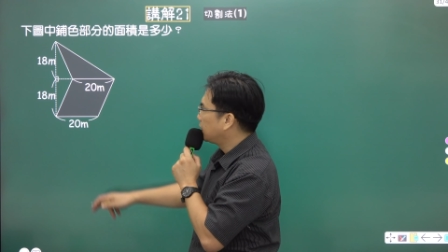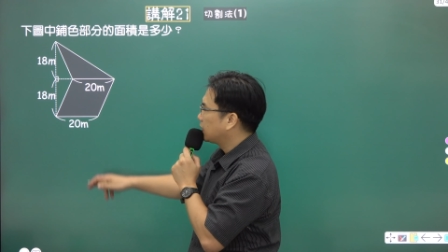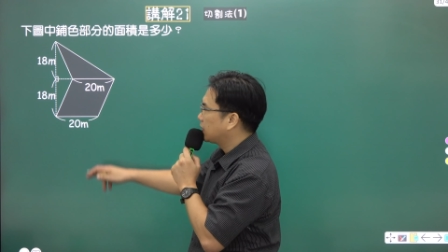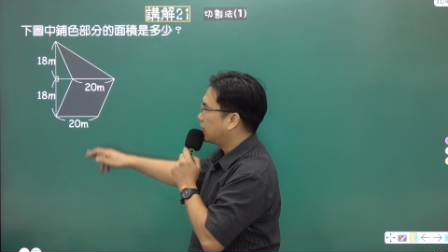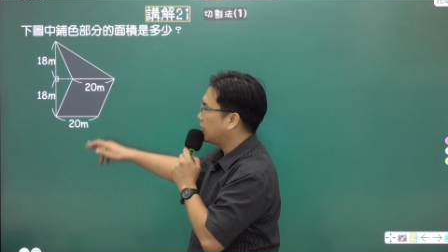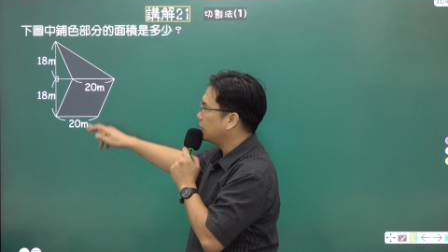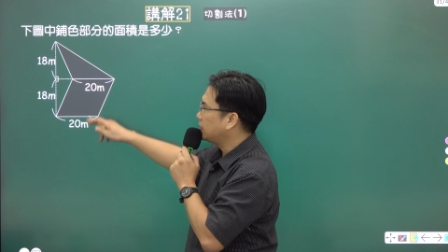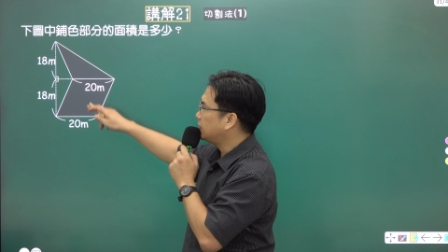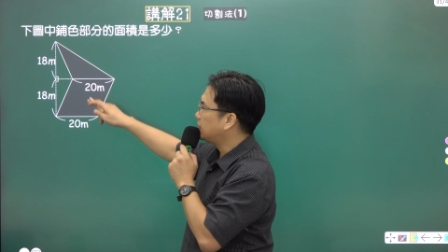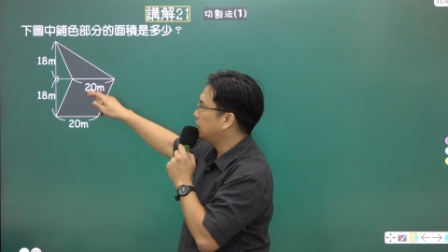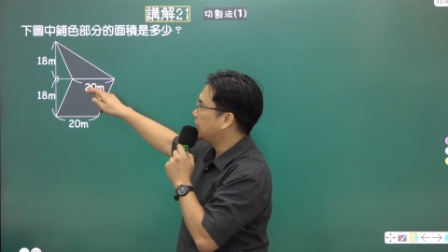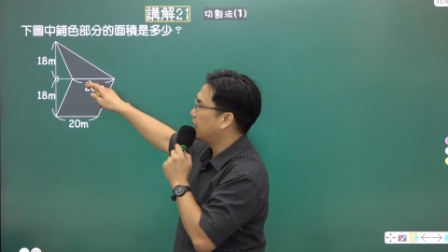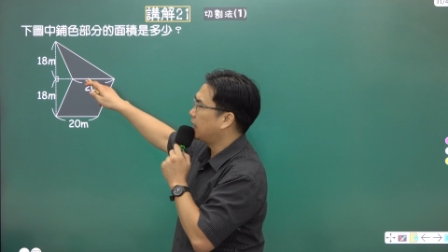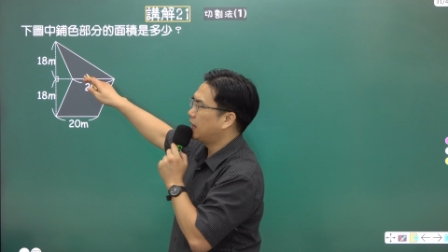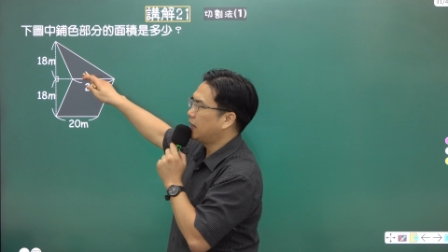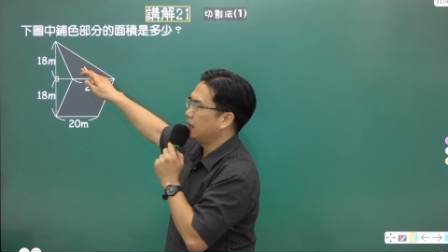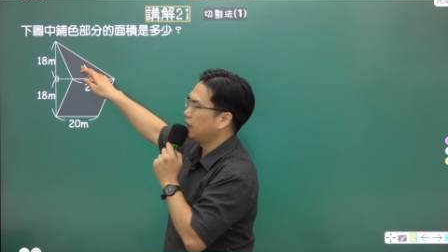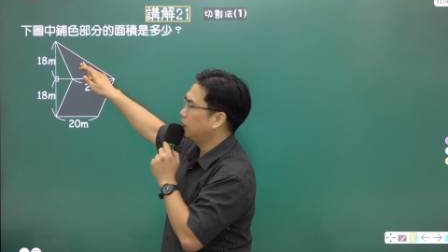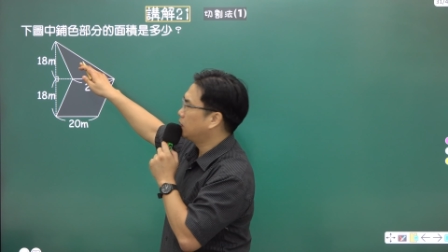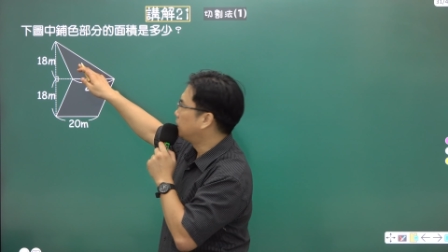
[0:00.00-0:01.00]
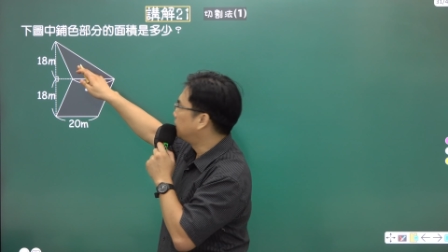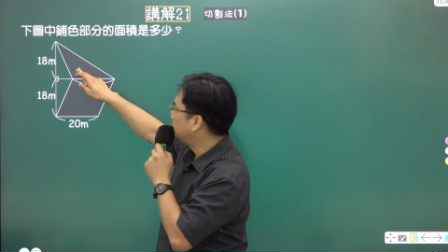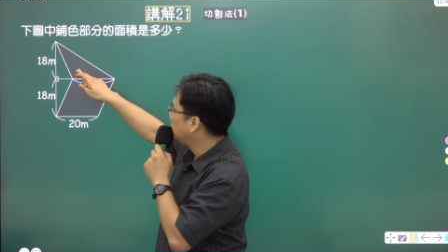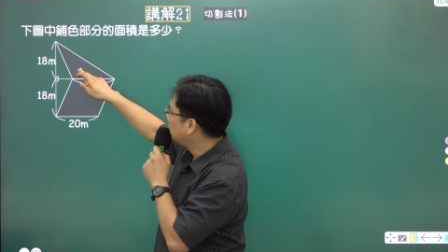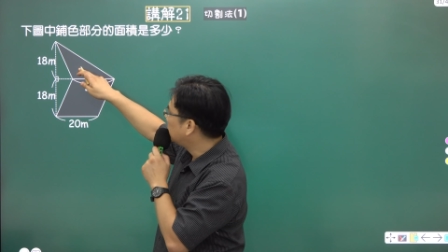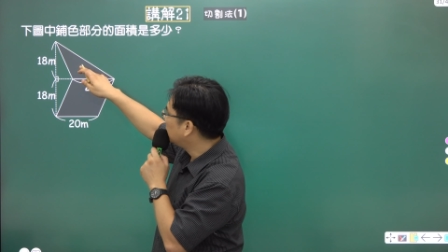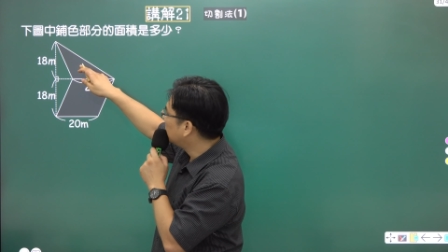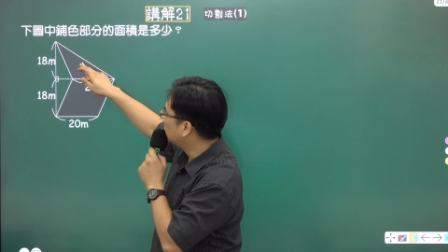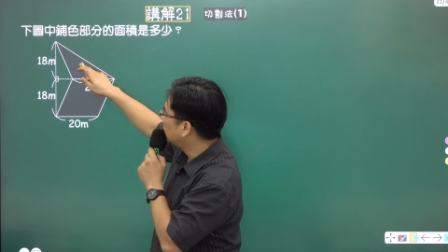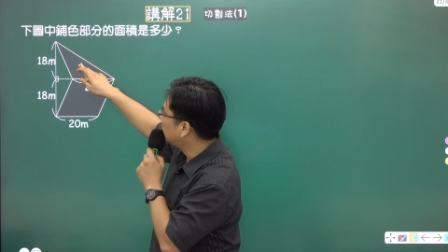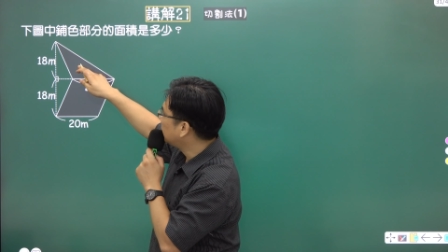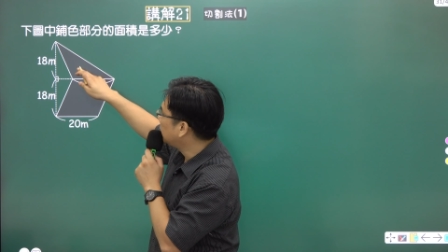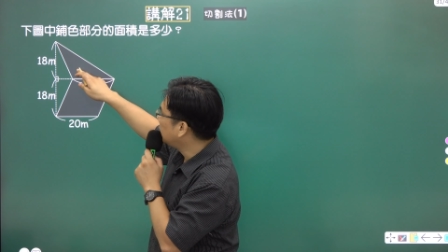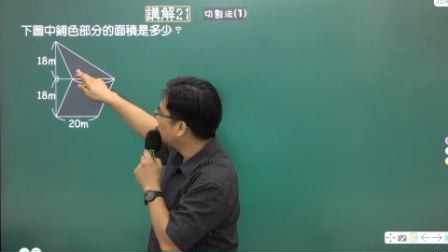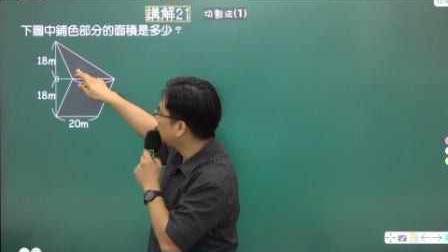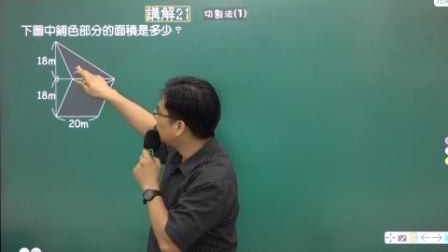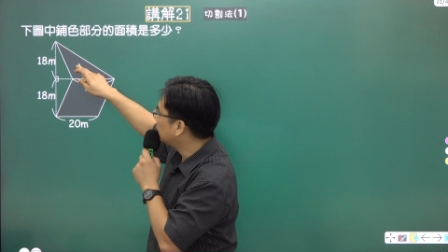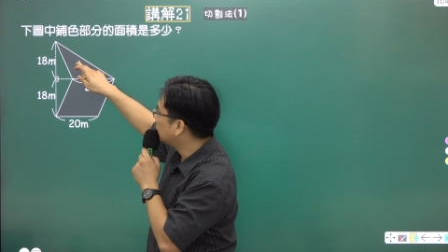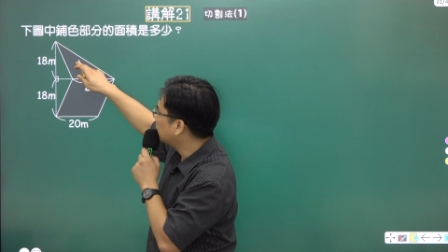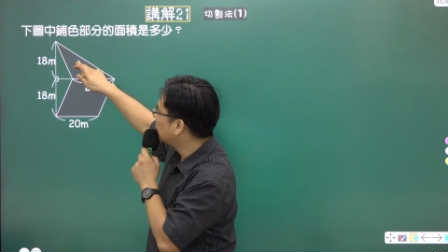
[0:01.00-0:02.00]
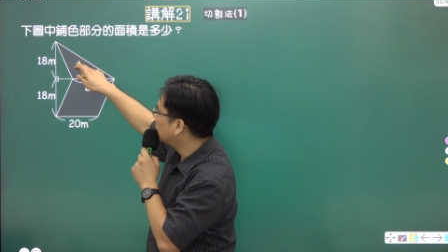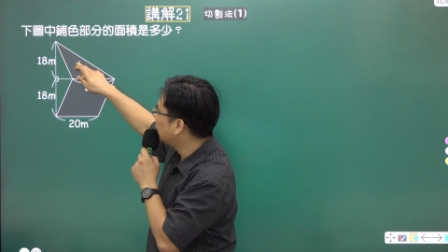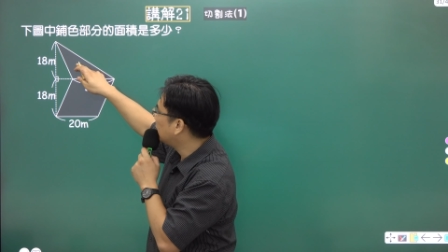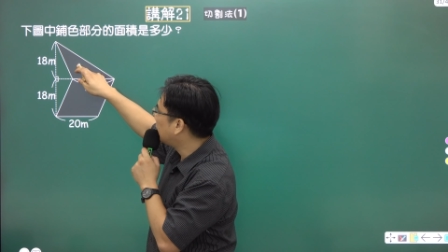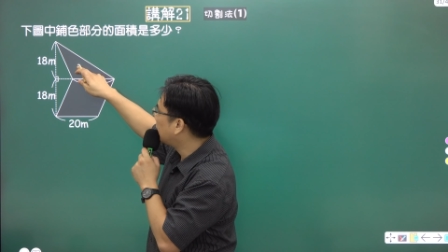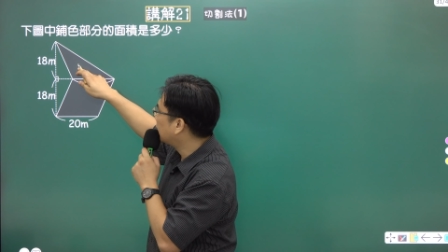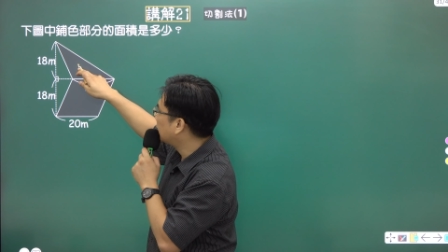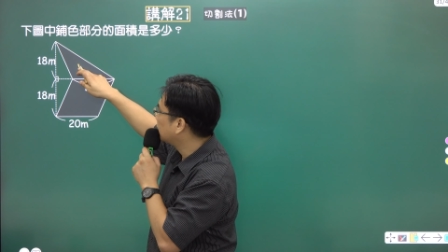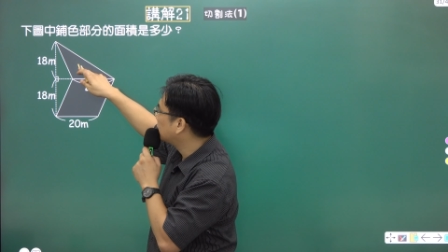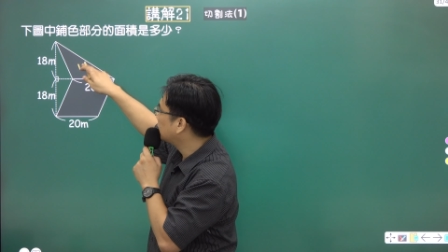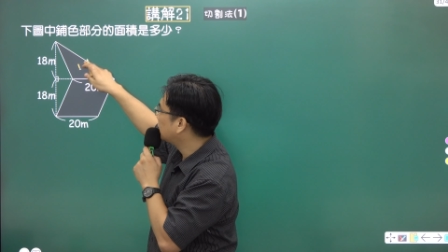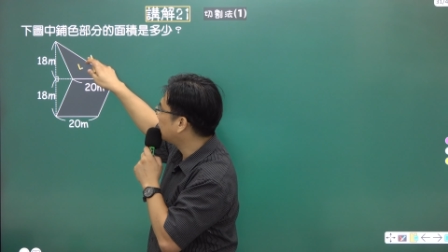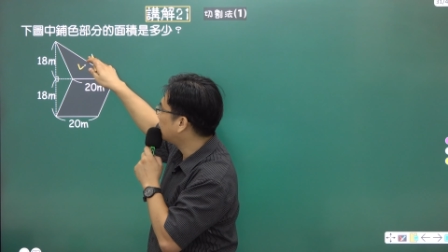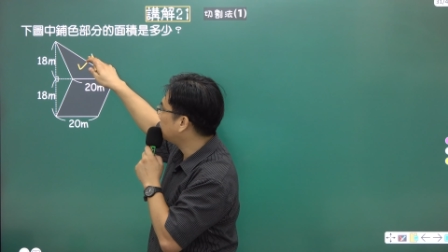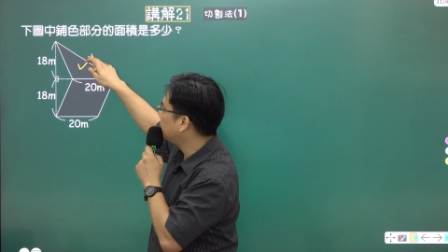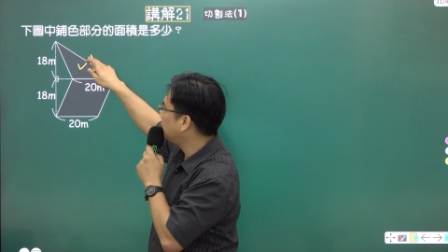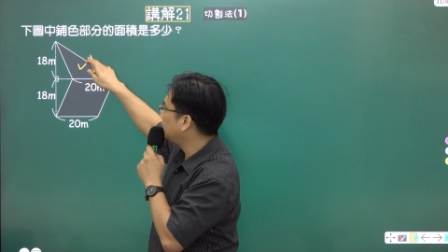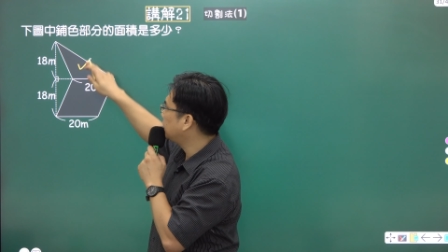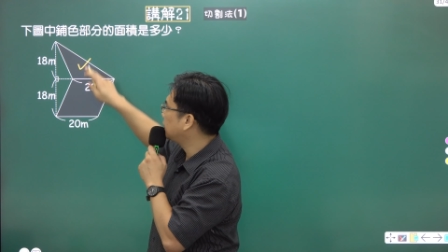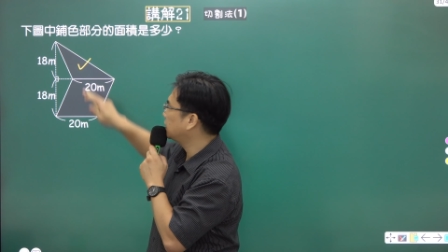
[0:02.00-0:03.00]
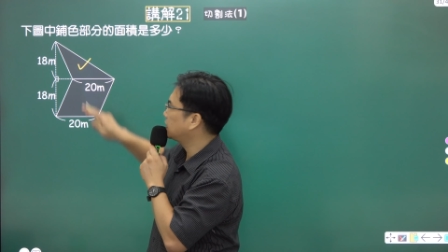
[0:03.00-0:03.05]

看起来我们是用切割啦，上面